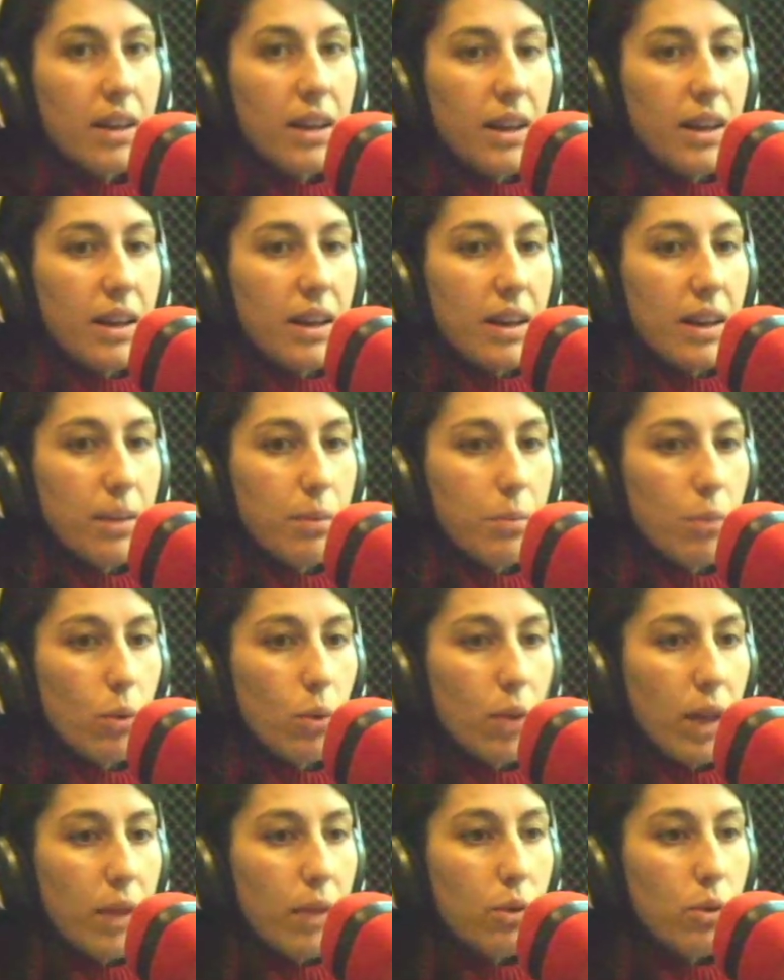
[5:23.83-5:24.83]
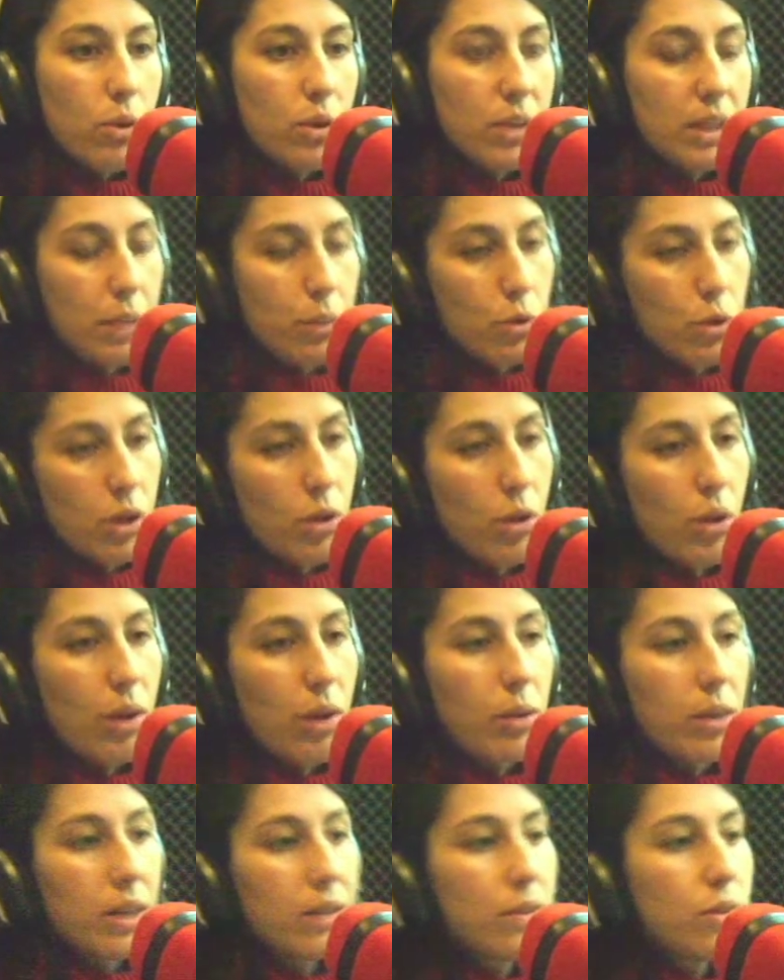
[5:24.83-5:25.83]
eh, por un lado, estamos en
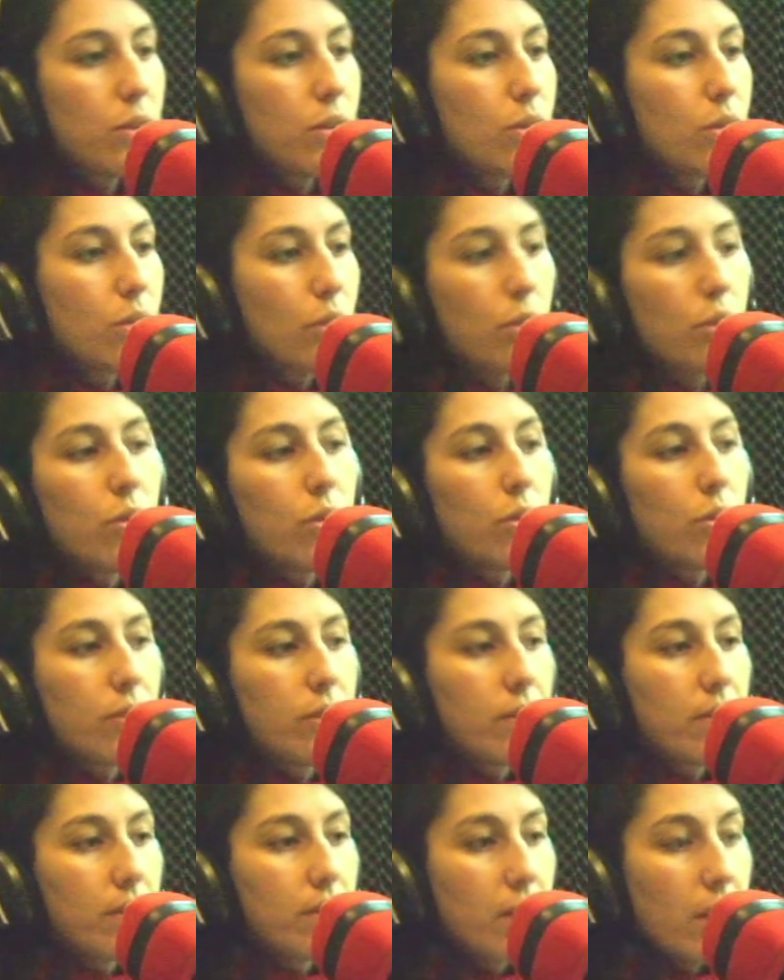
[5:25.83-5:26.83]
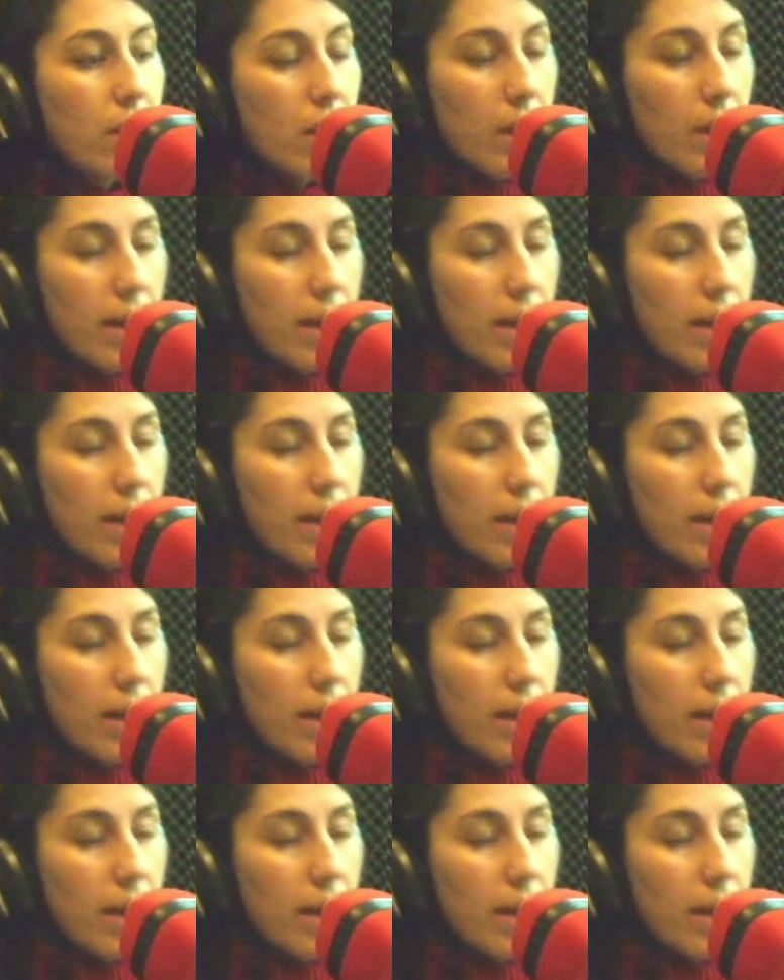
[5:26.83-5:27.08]
colaboración con,